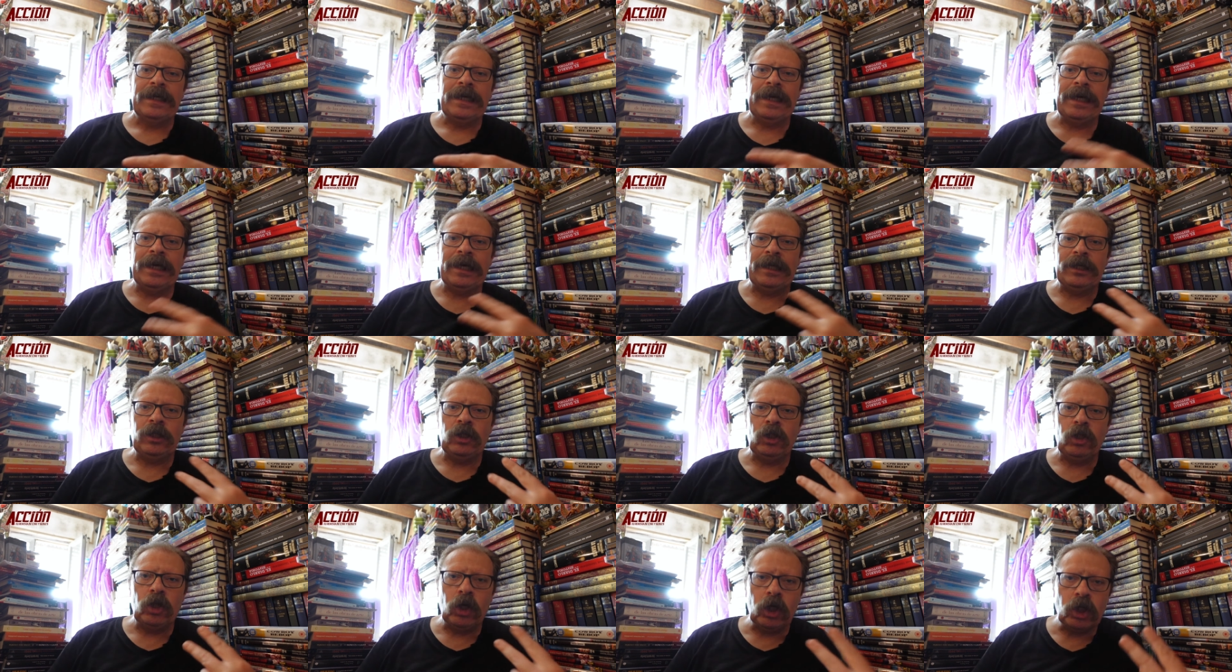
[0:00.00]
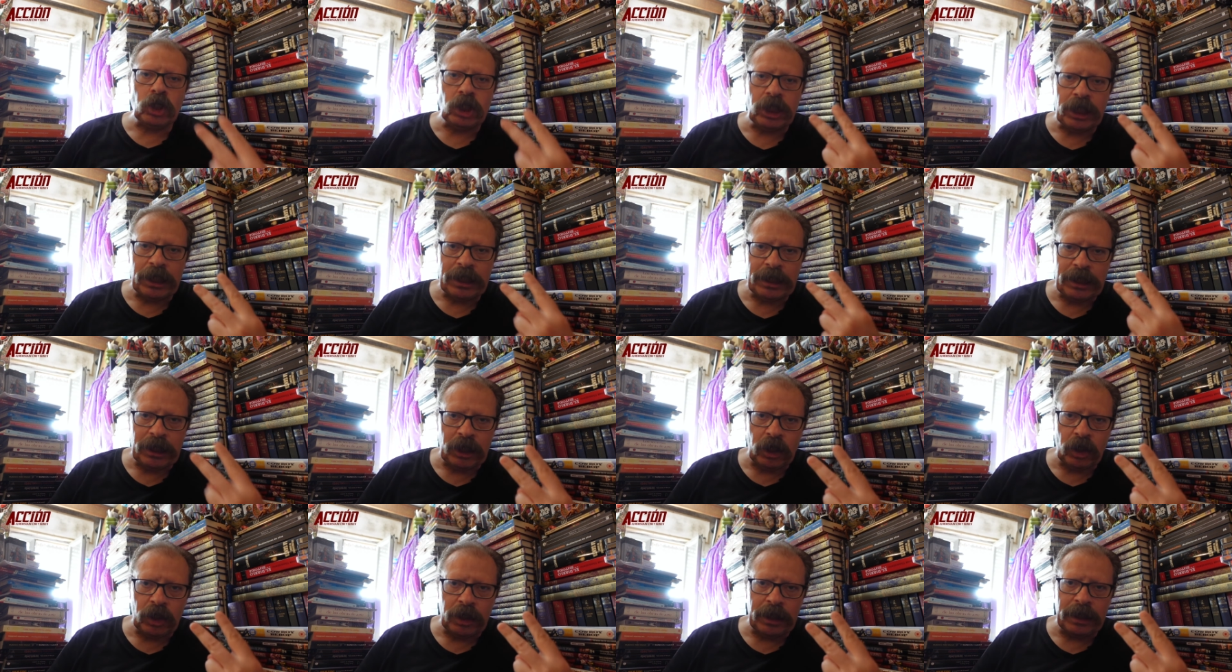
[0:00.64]
en dos
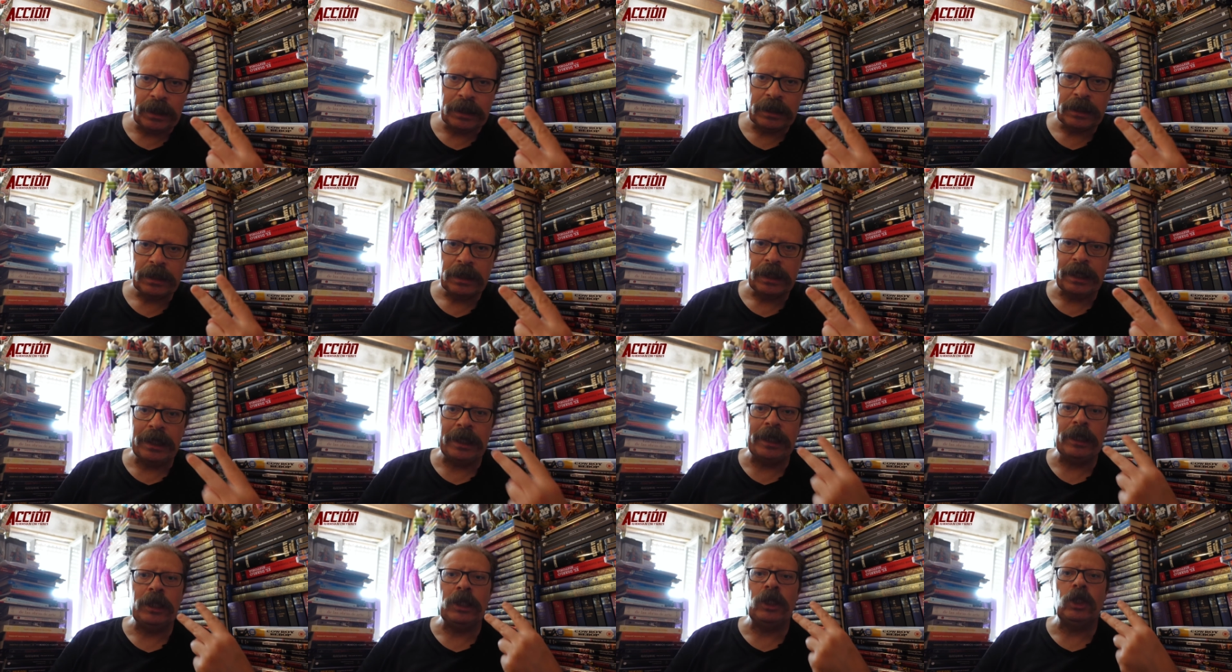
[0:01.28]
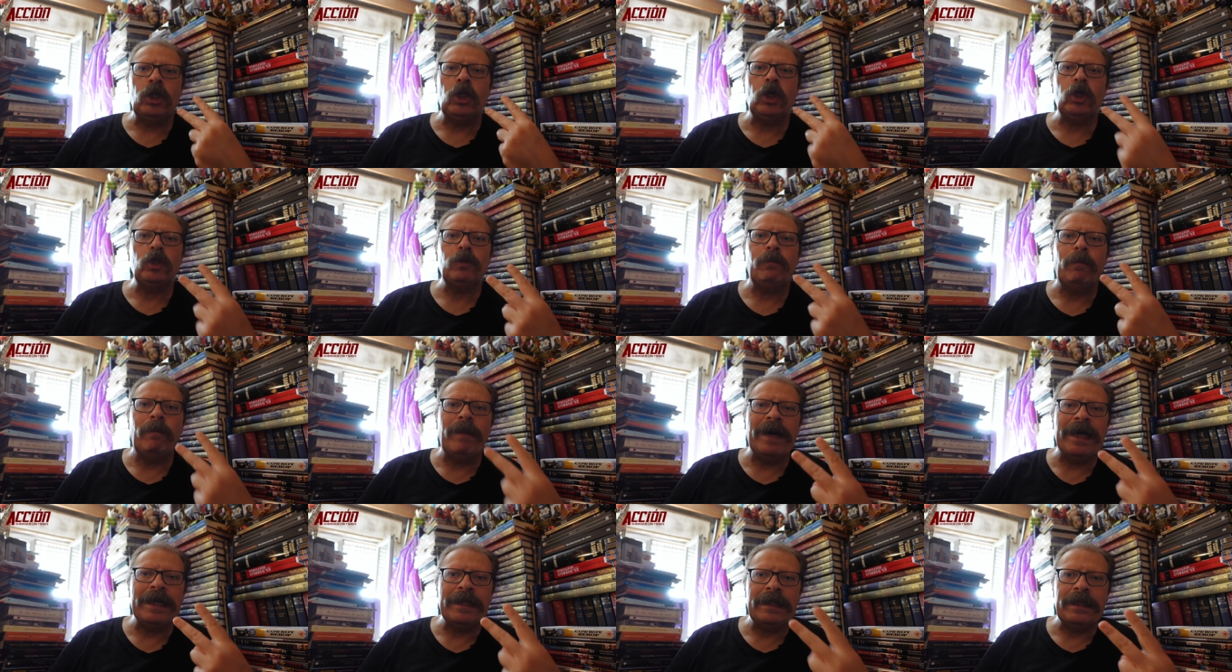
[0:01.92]
sesiones, en dos
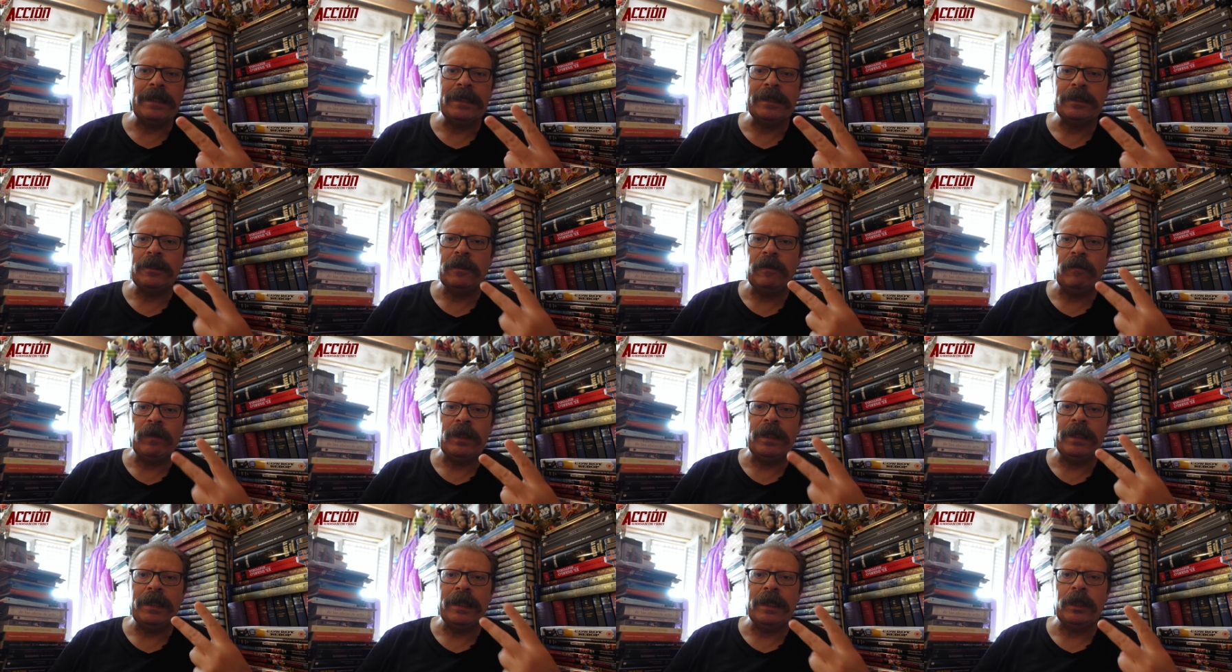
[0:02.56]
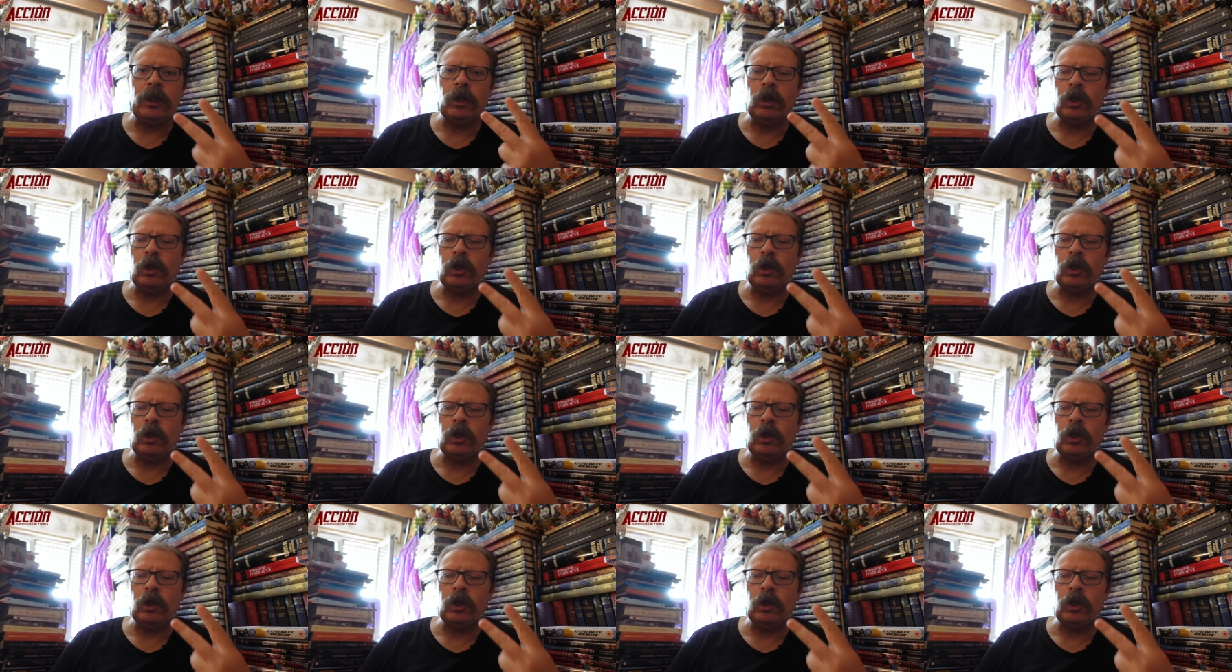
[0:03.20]
partes, dividida en